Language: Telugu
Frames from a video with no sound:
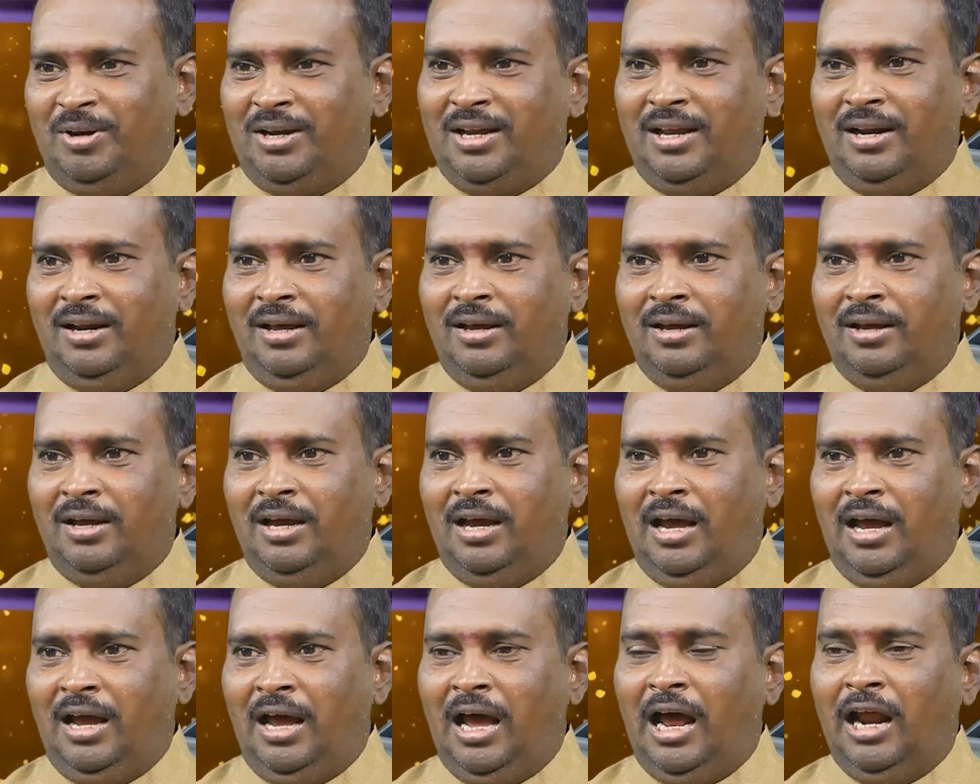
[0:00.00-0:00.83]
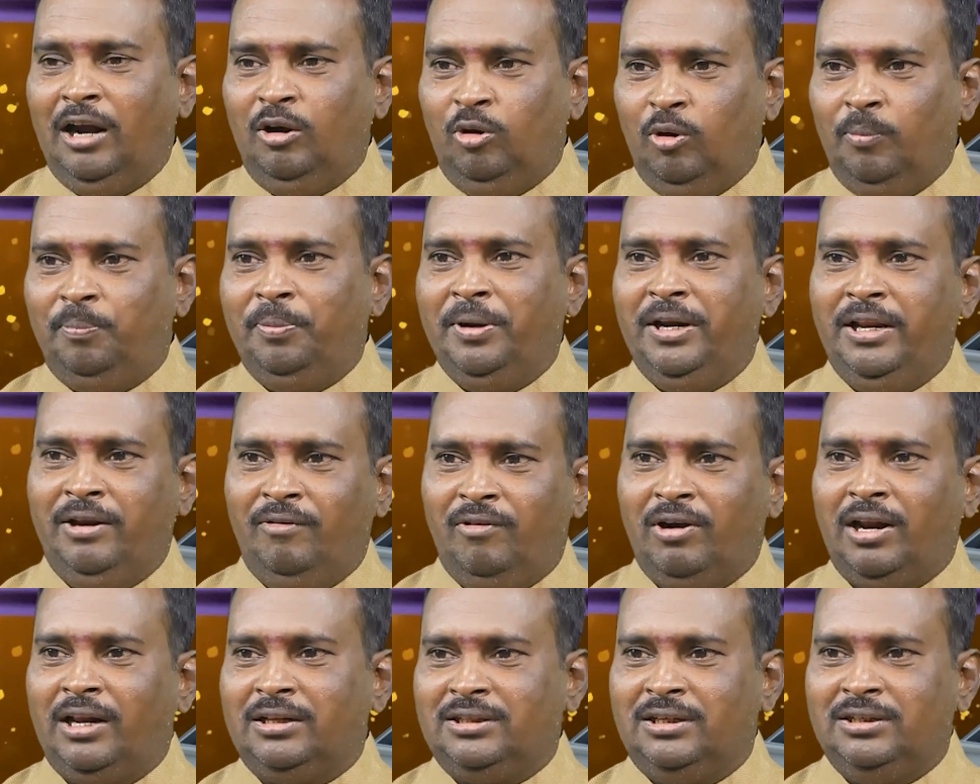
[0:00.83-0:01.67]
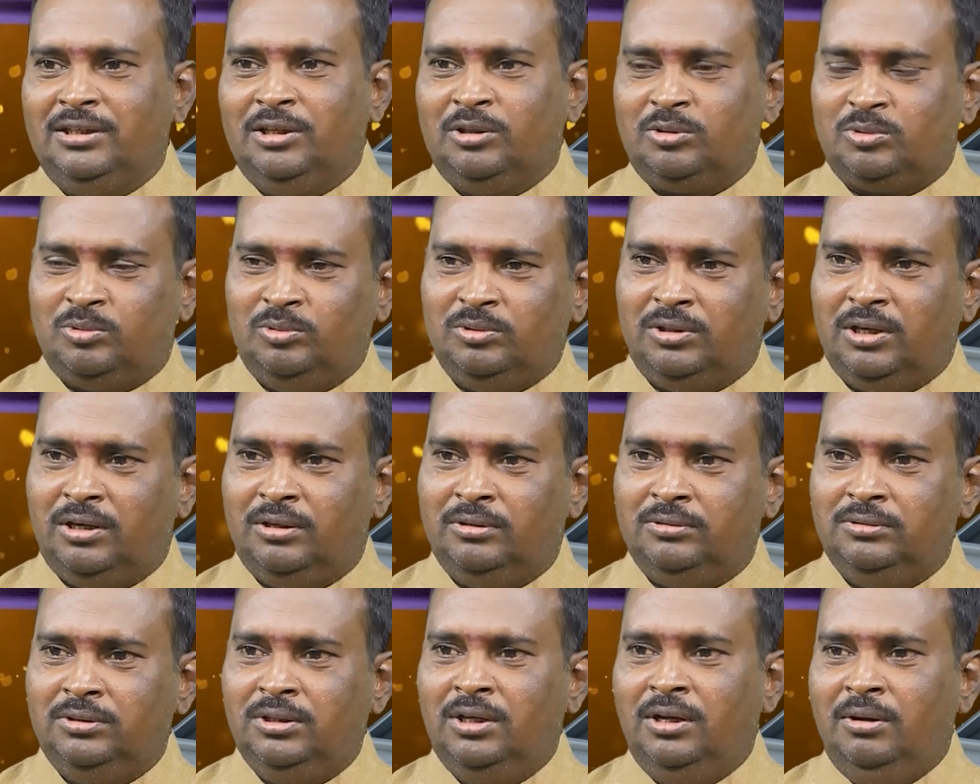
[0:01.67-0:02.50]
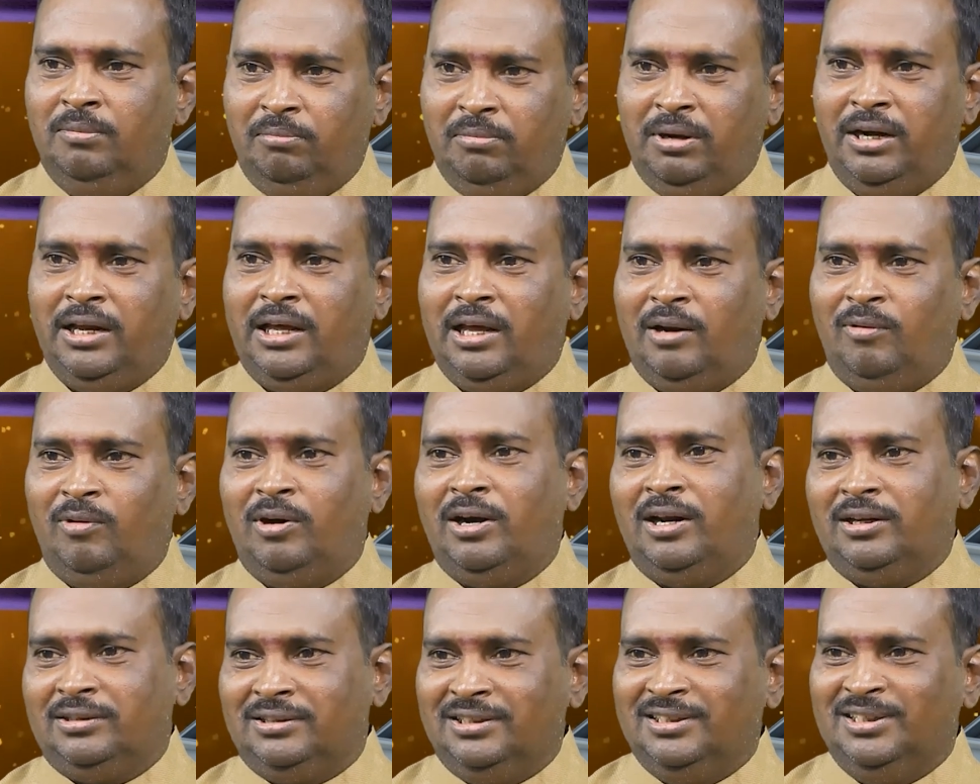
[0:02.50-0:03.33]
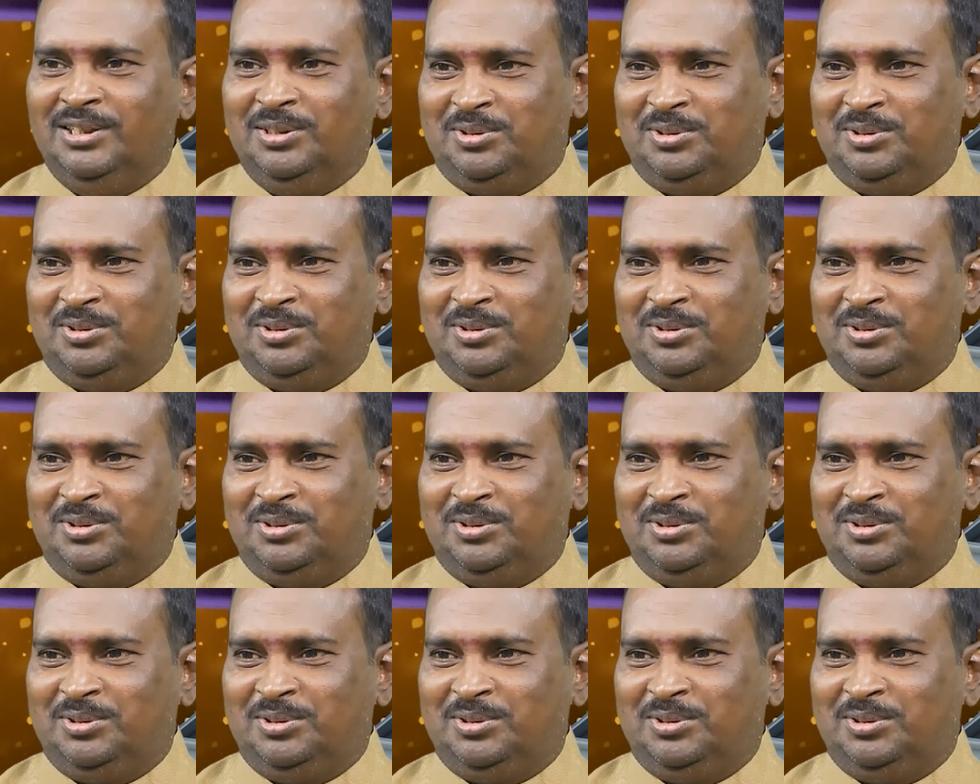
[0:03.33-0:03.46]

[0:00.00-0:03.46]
ఓకేనా ఆ నొప్పిని ఎవడు అర్థం చేసుకుంటాడు మెడికల్ వాడు అర్థం